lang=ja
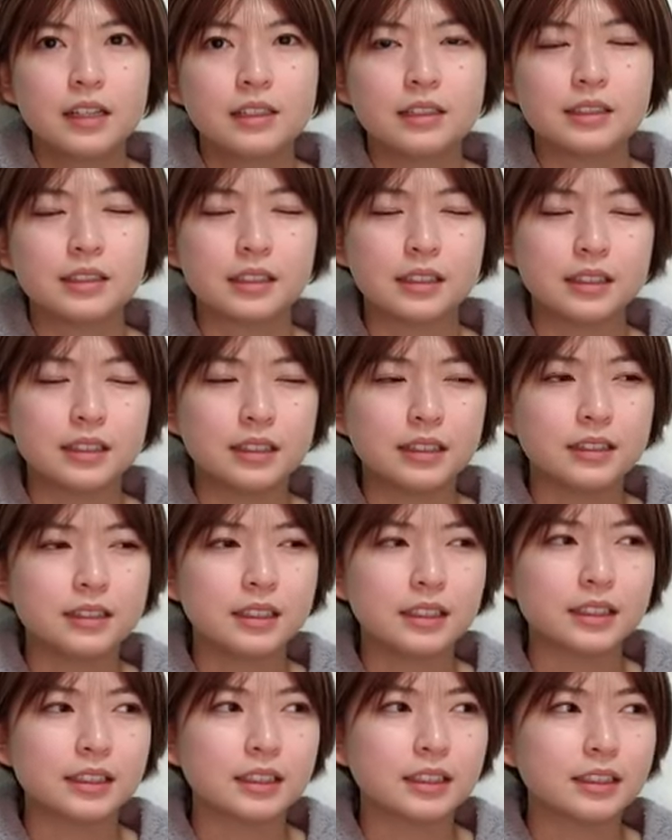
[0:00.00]
だから
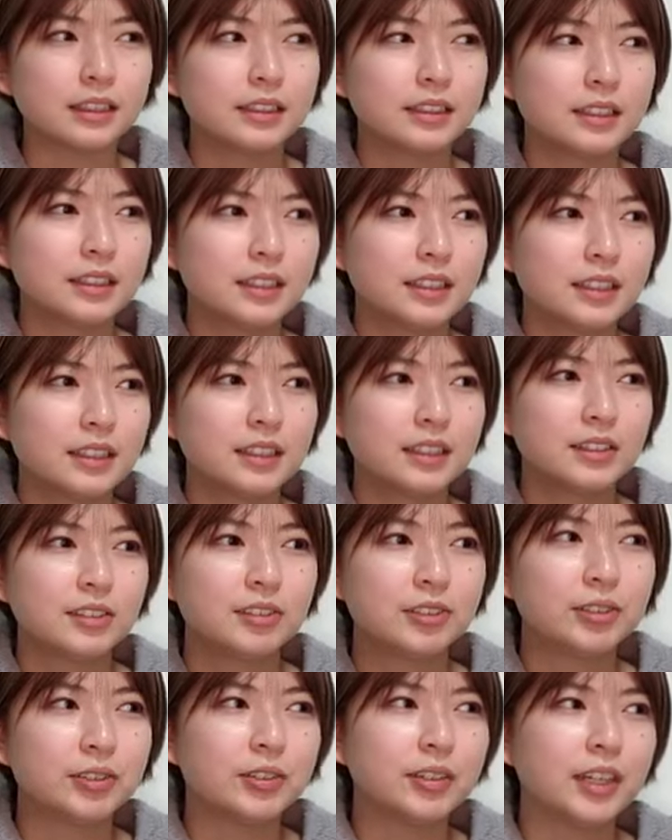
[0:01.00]
なんか
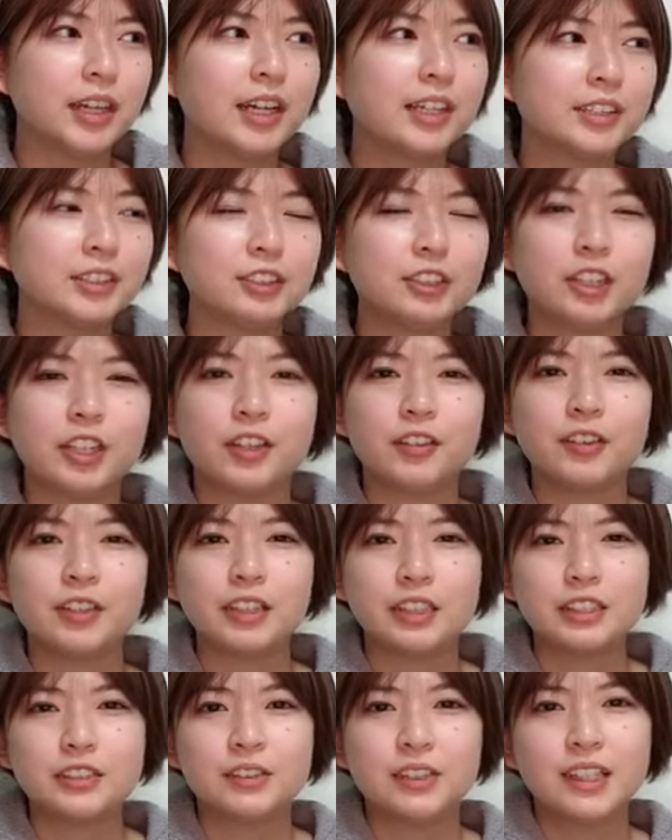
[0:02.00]
そうああついに
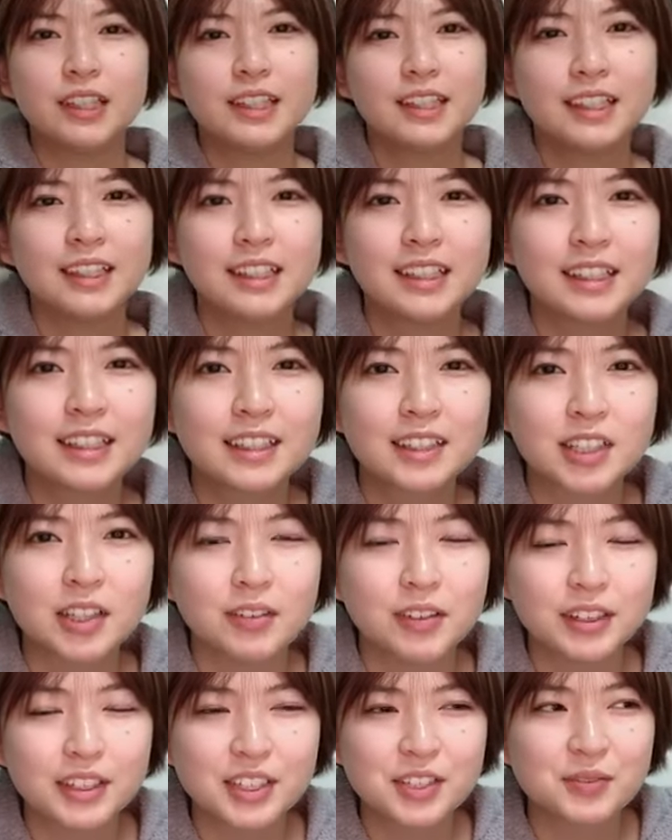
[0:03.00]
私は変
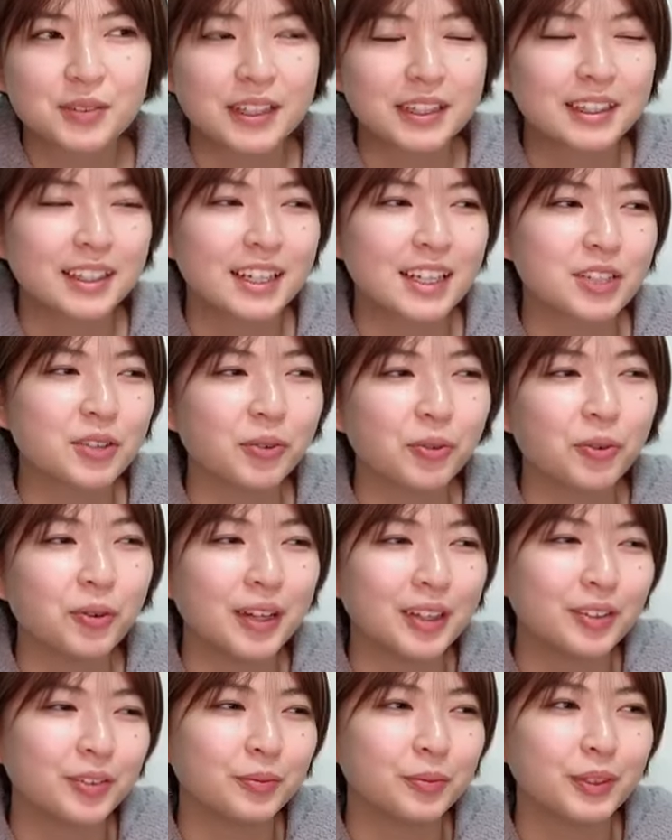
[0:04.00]
わってしまったなそこ
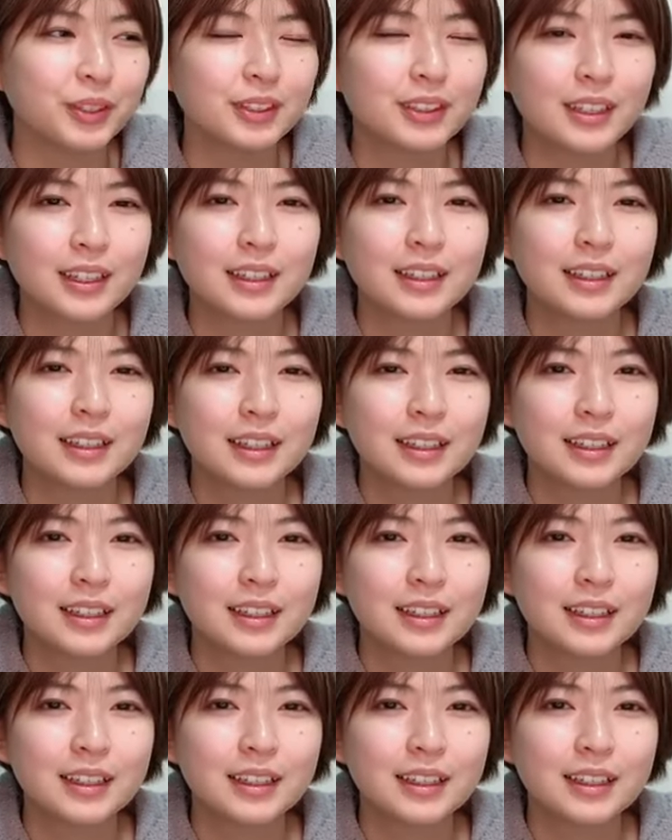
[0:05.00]
はと思って